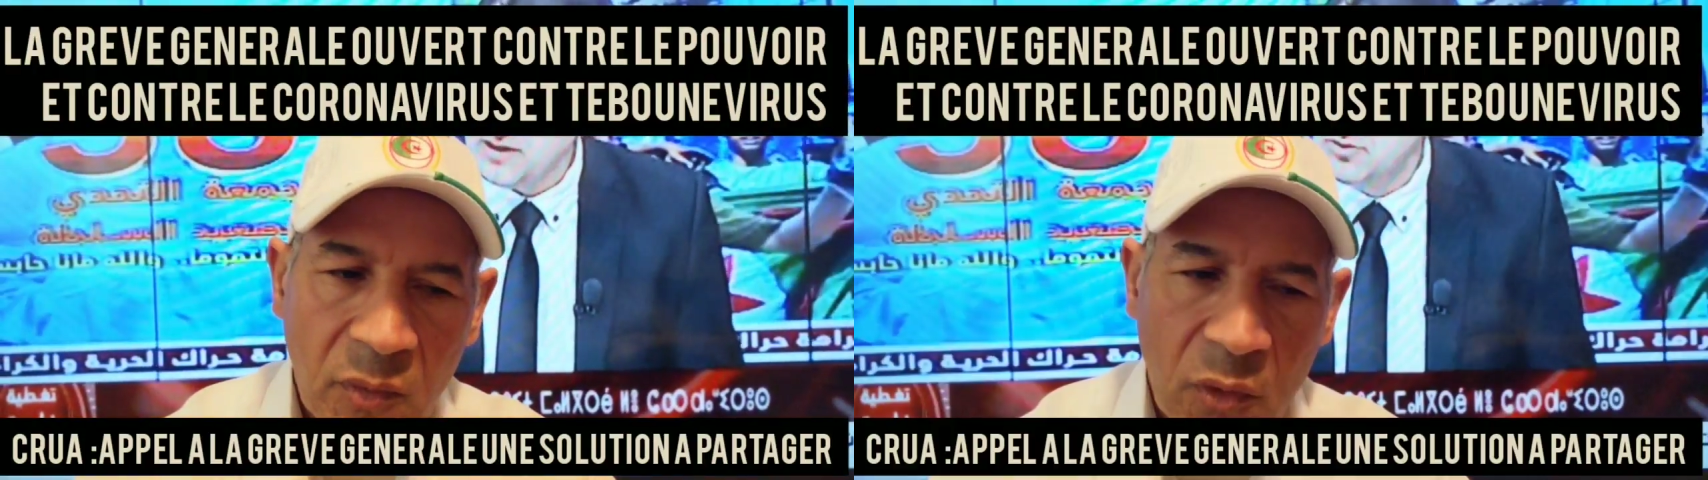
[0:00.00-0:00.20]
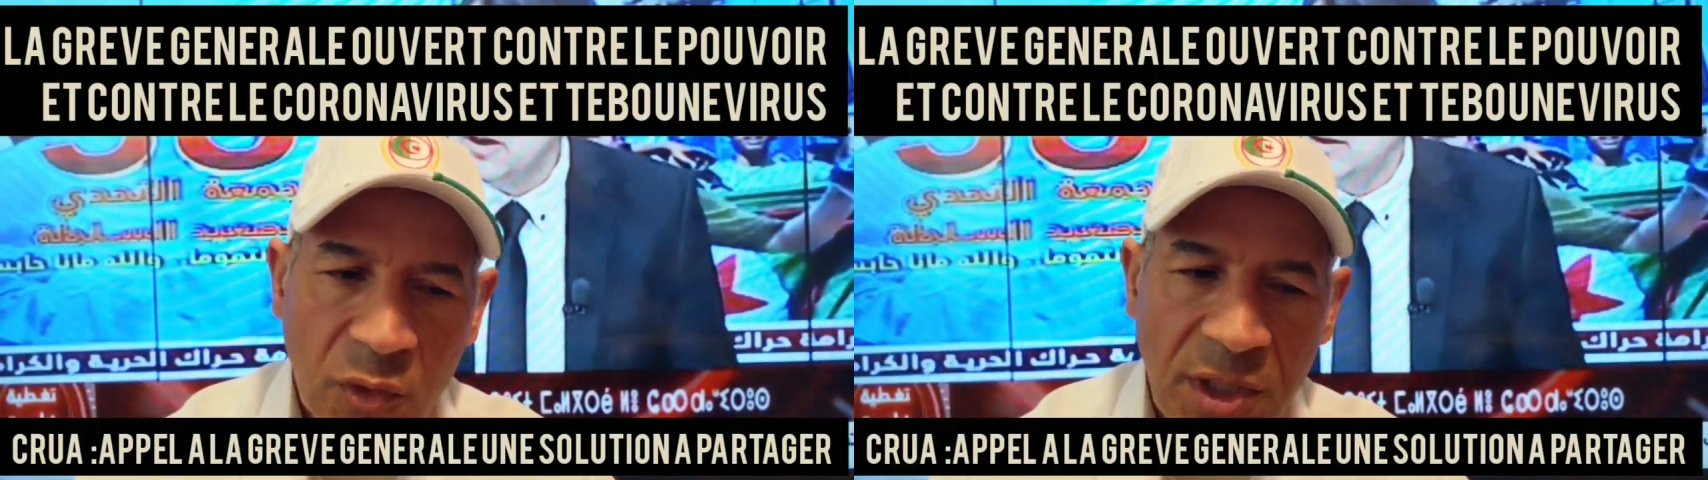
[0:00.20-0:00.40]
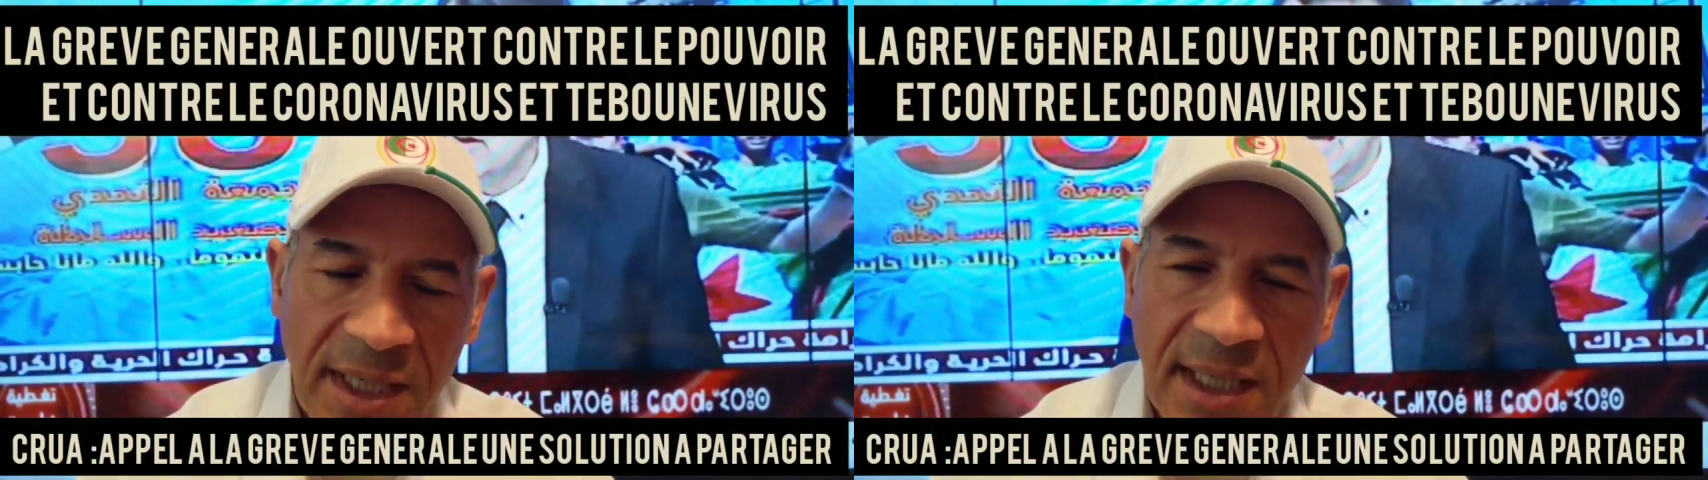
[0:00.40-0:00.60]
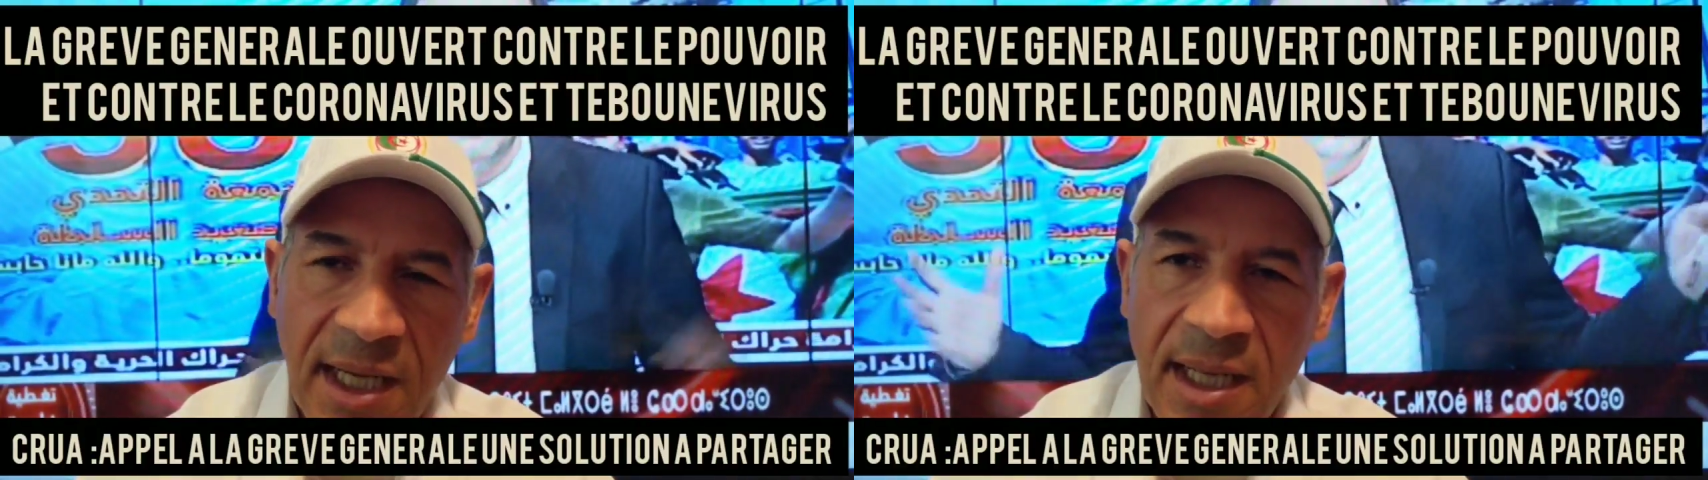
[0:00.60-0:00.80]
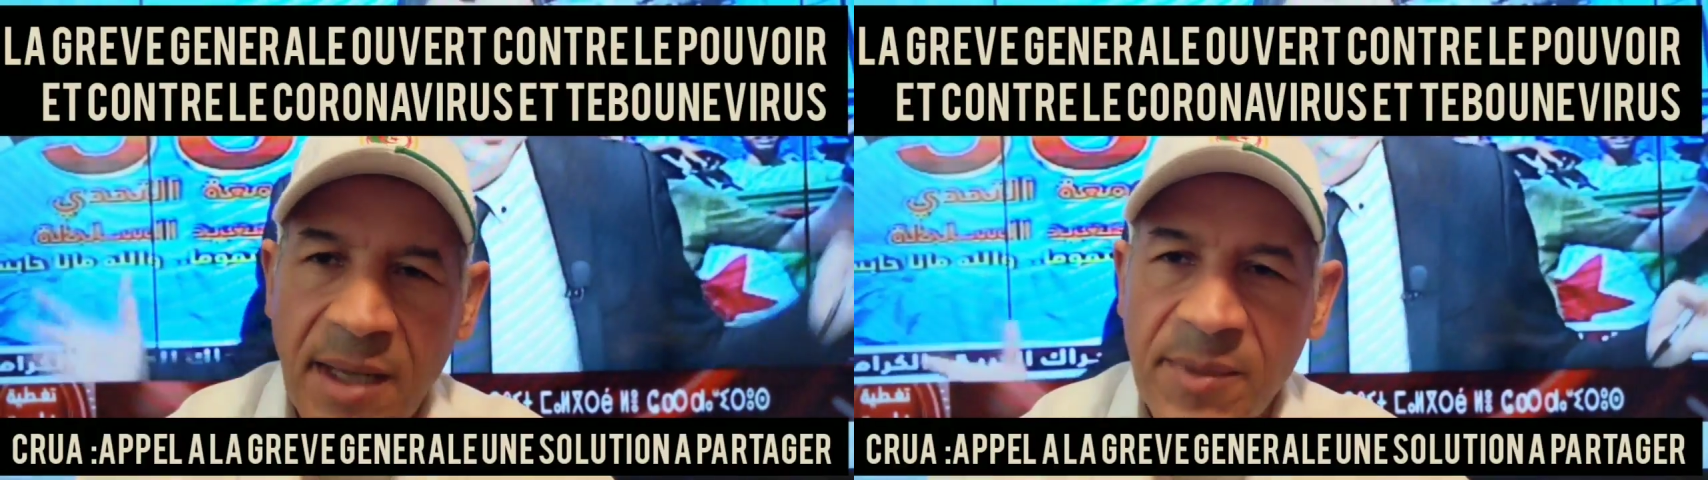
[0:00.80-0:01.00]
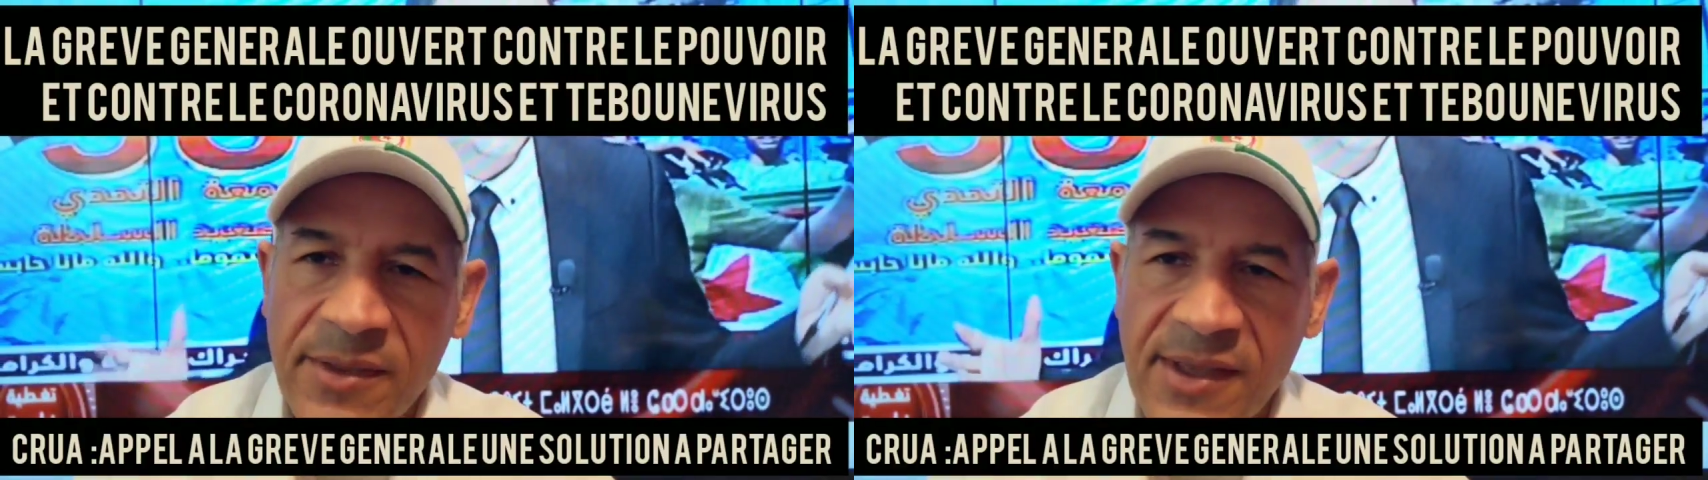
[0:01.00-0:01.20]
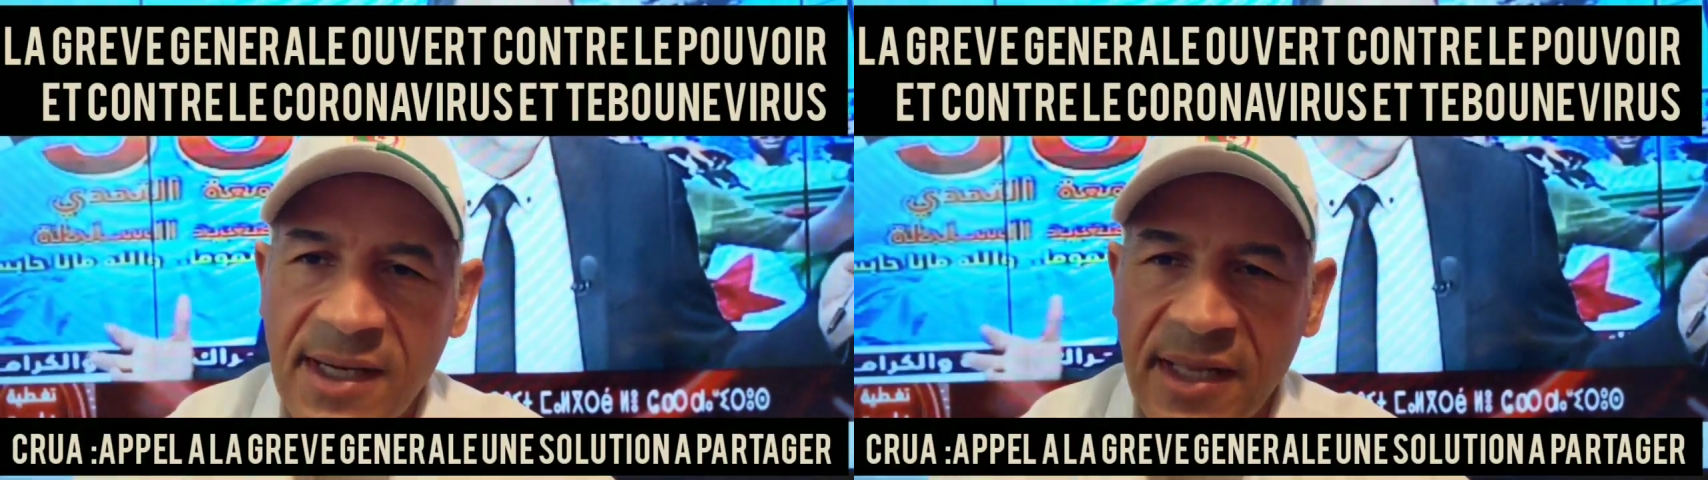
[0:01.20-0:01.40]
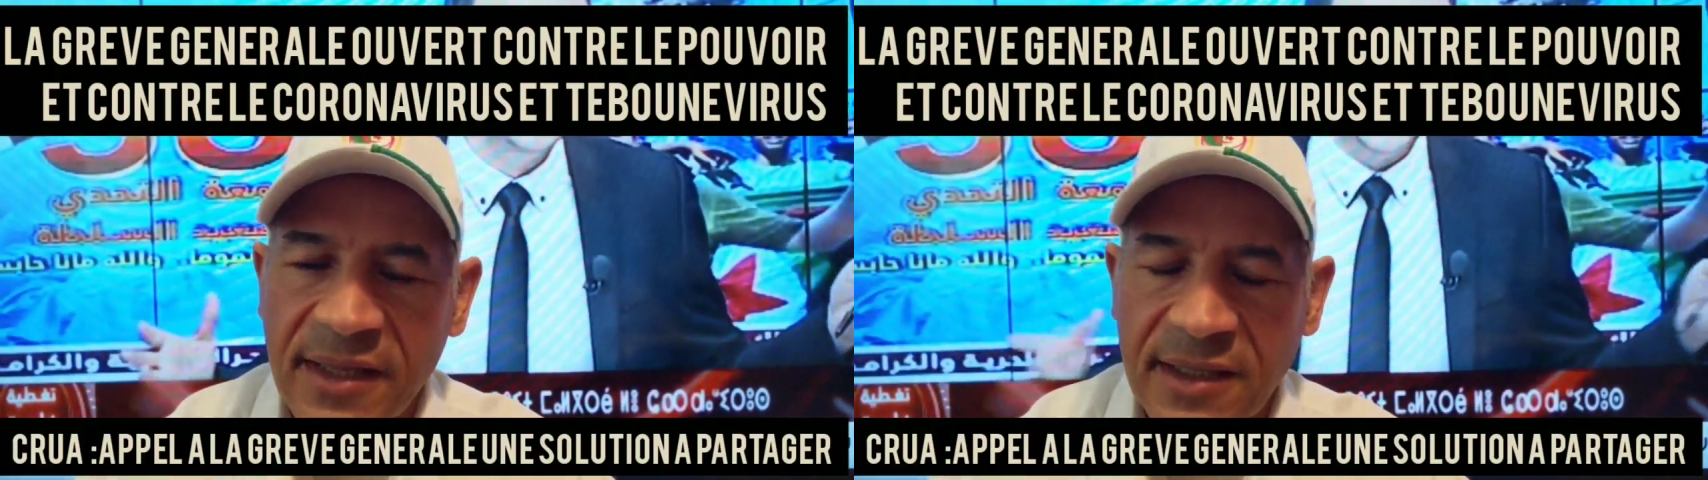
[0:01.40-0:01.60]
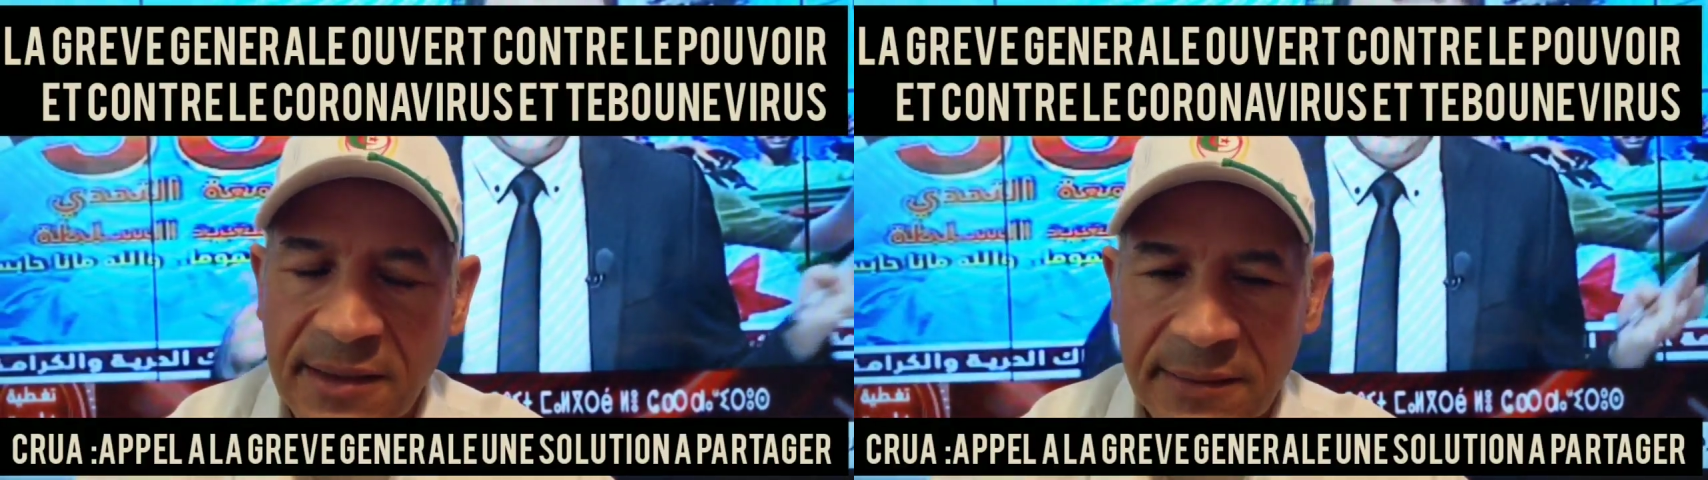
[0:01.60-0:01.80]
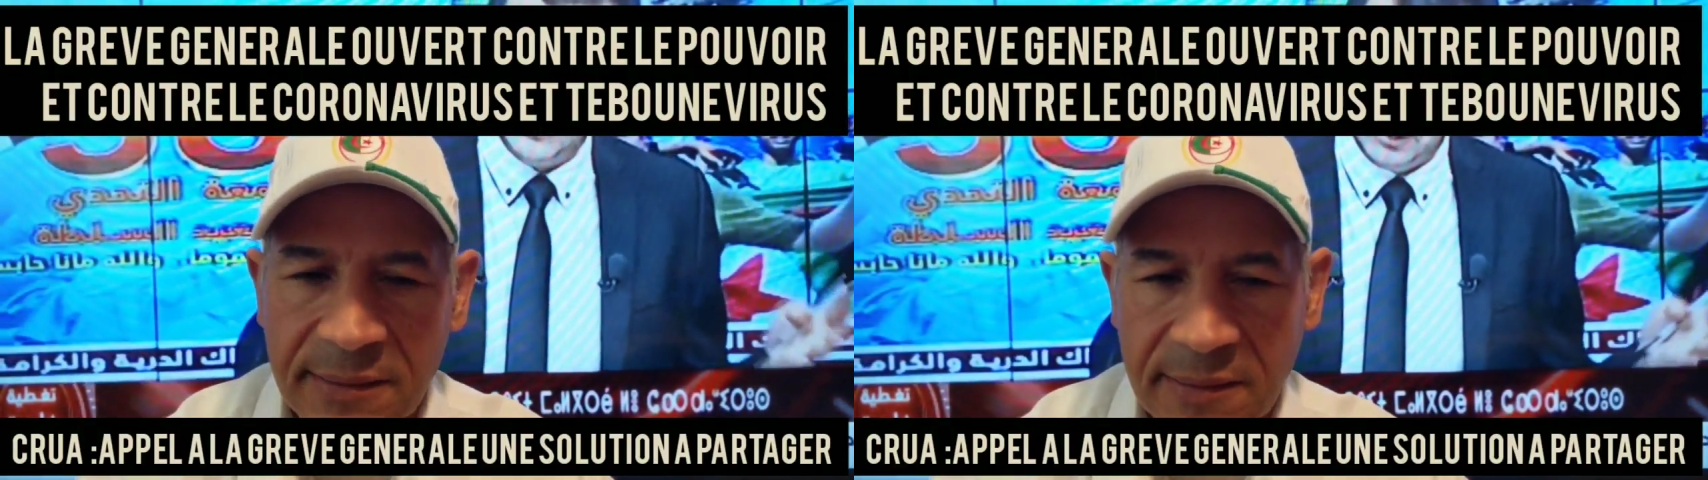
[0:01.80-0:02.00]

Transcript: والطريقة الخبيثة التي